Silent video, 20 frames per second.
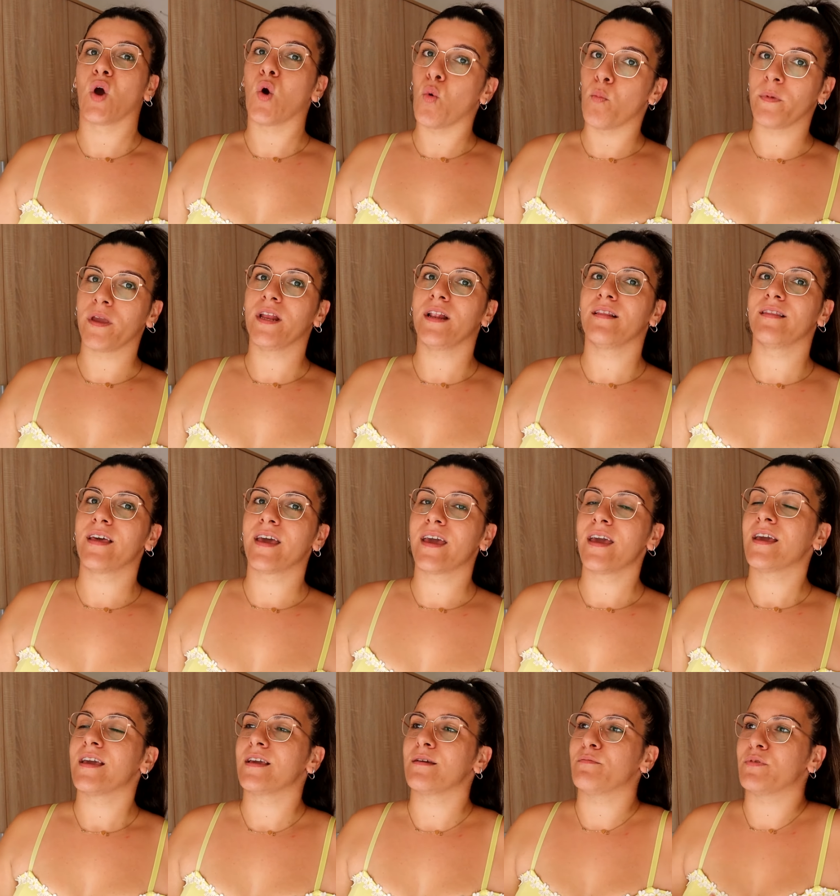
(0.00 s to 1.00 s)

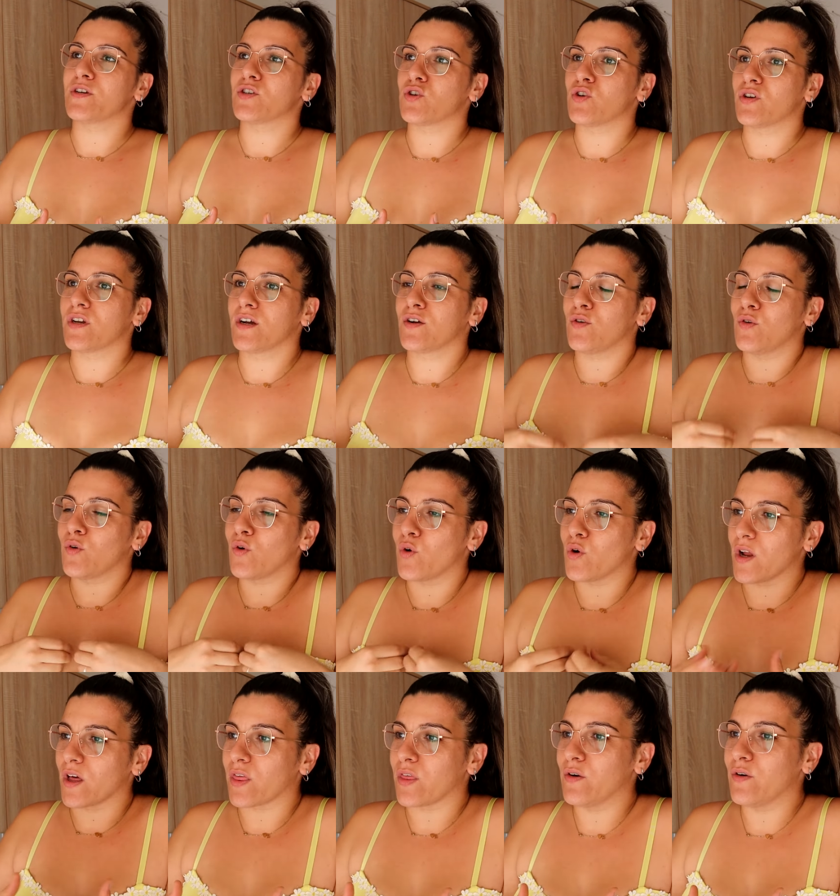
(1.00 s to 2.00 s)
humildes y personas con
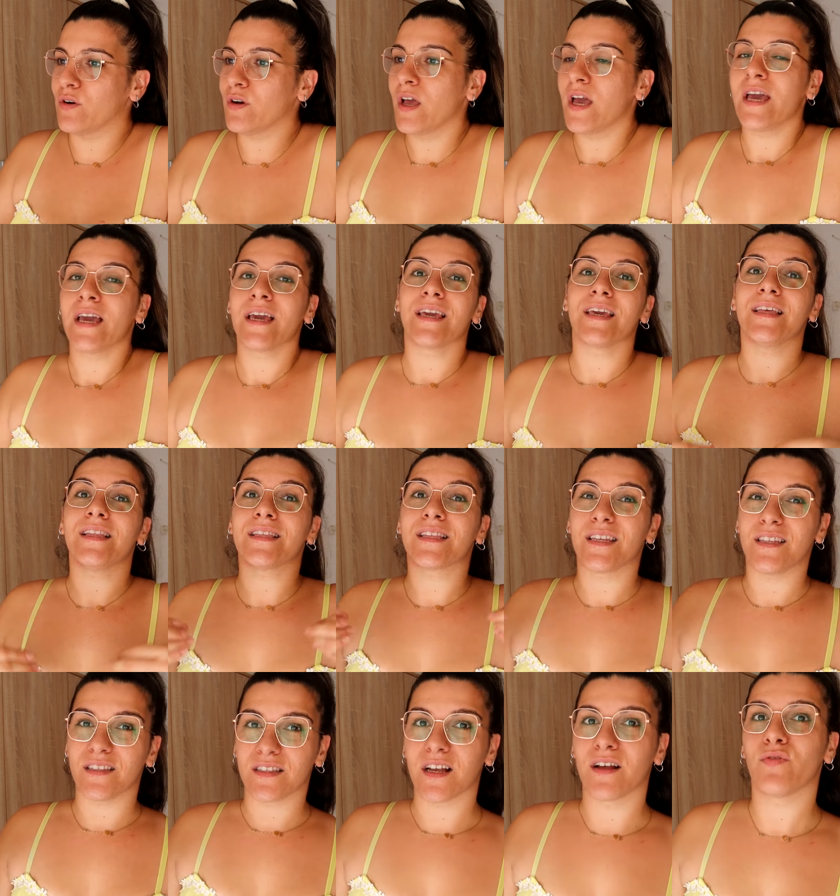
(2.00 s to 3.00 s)
corazón
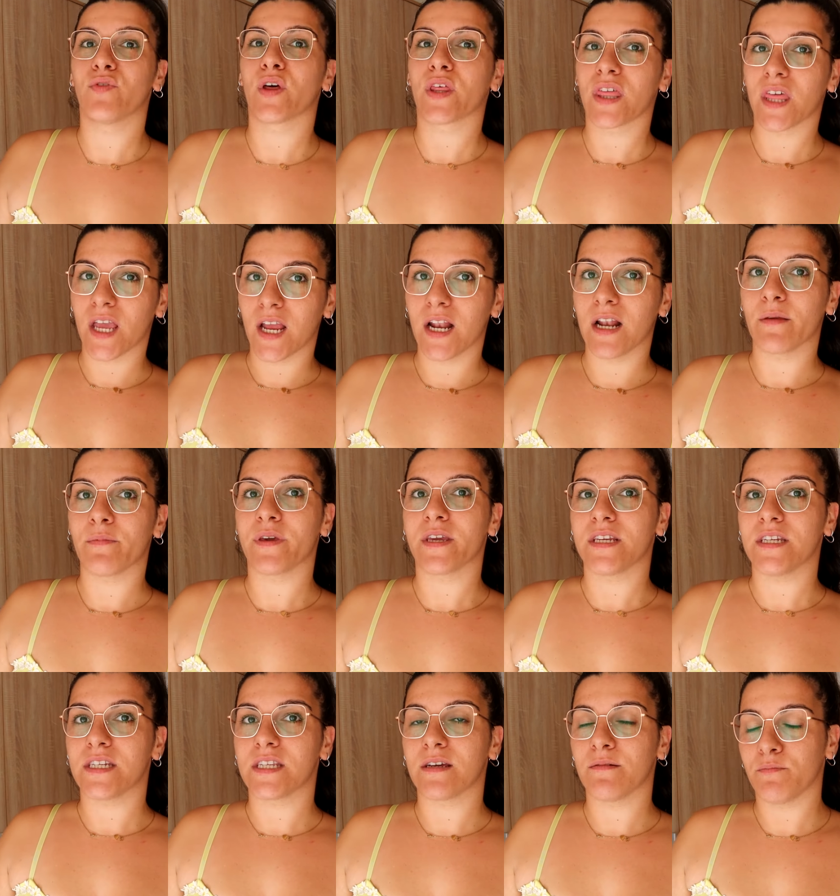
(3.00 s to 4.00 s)
intentando hacer el
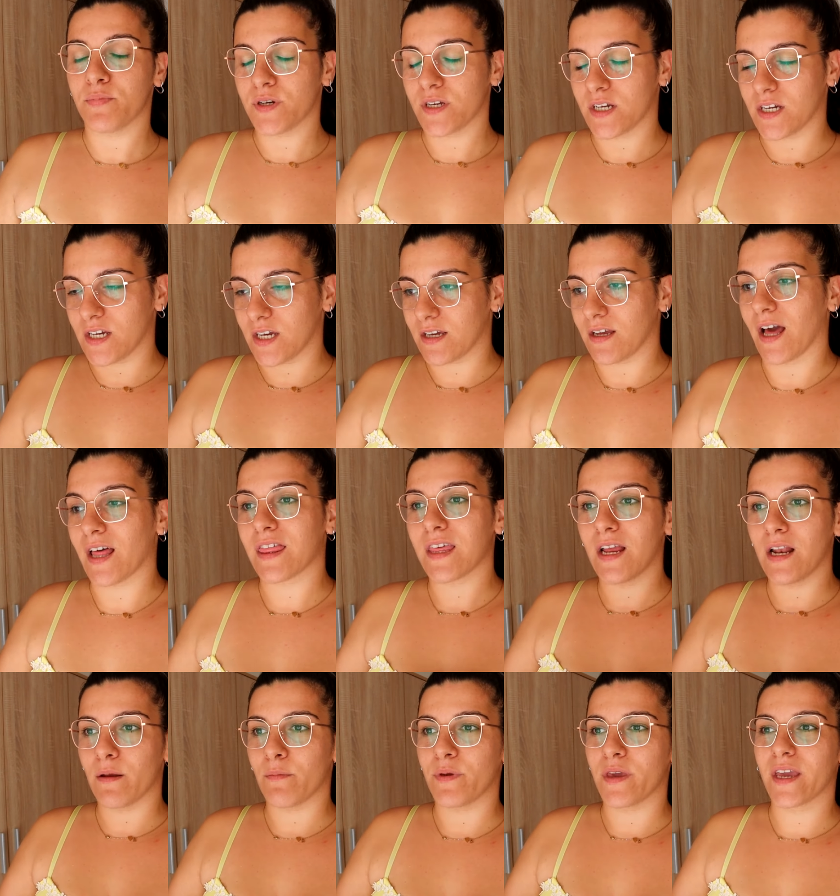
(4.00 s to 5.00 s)
bien, siempre que
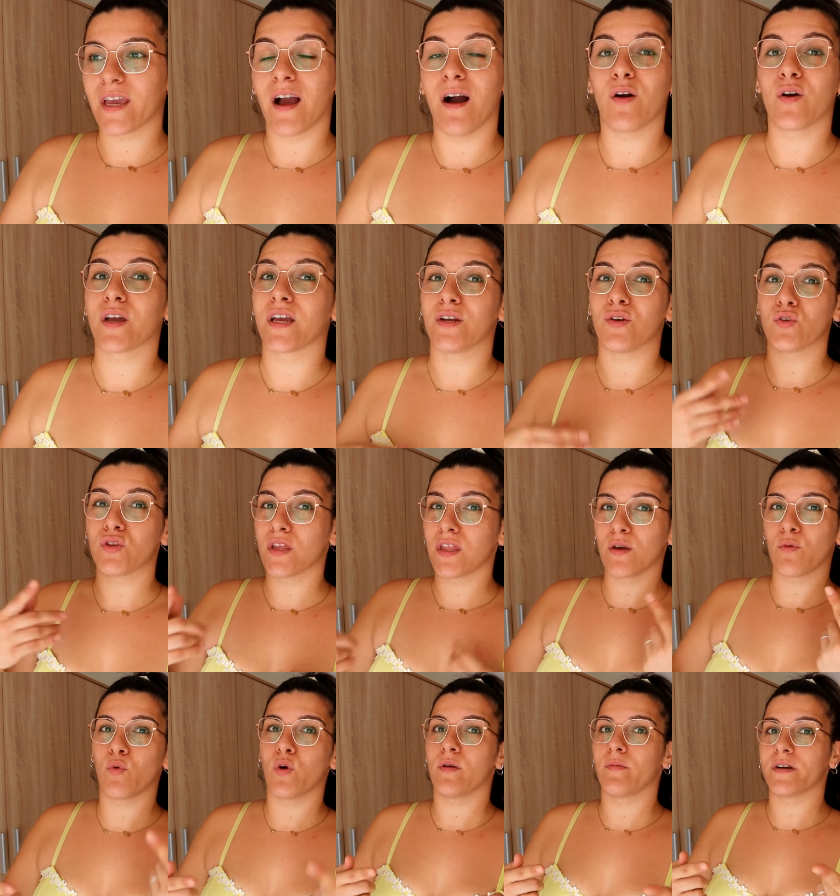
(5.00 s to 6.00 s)
hacer el bien, aunque no te
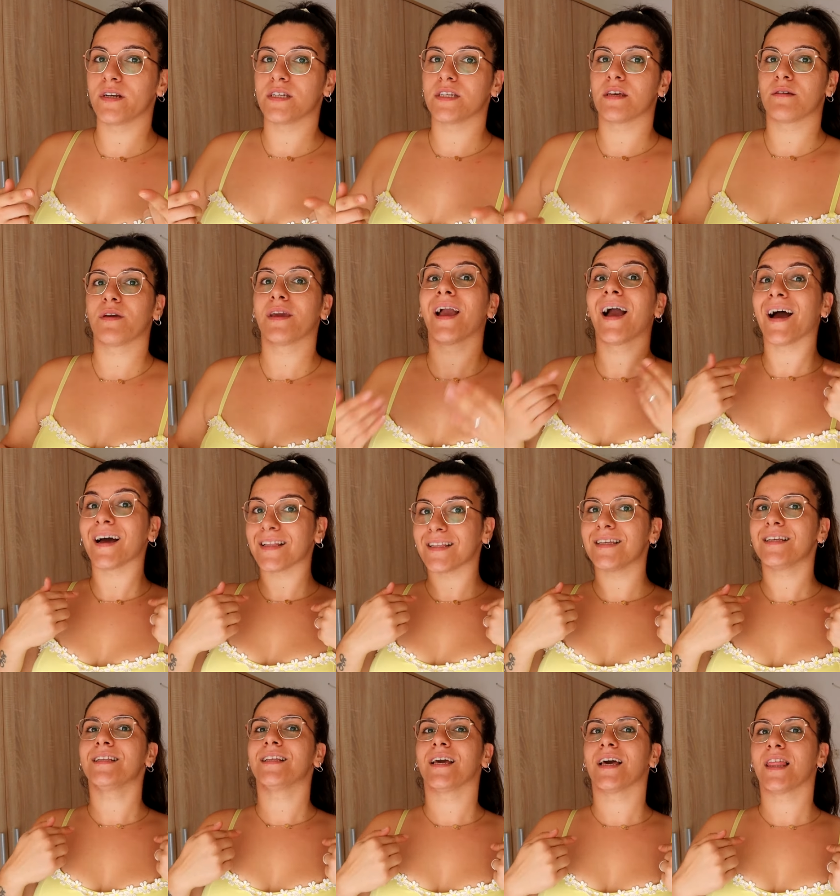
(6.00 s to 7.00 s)
devuelvan ese bien, a
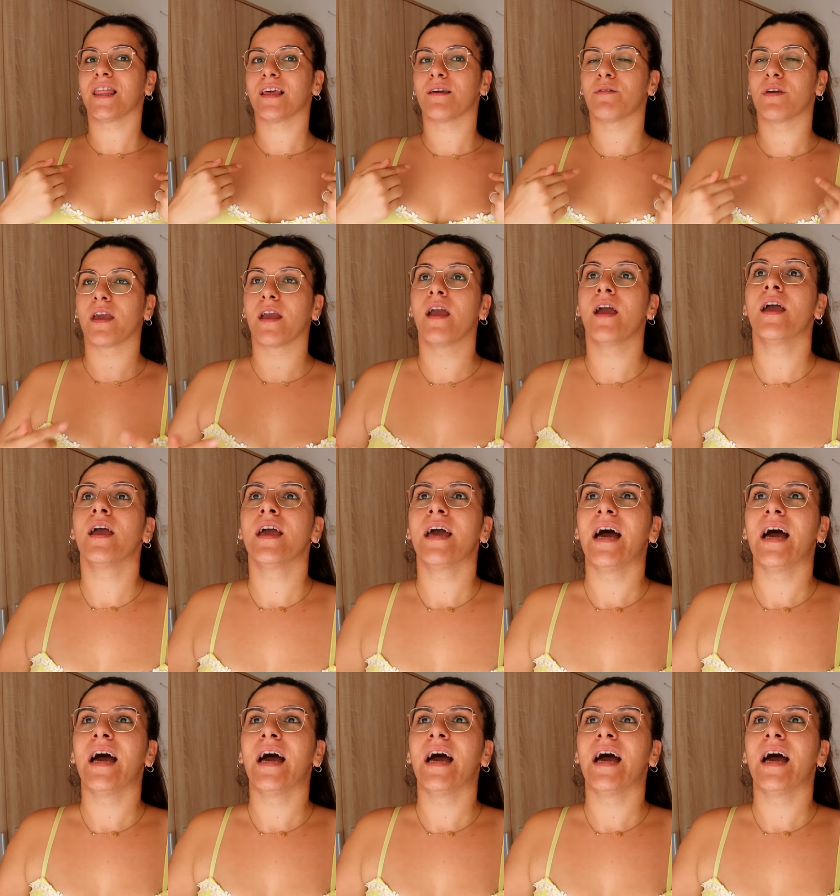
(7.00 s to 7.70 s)
ti te hace bien.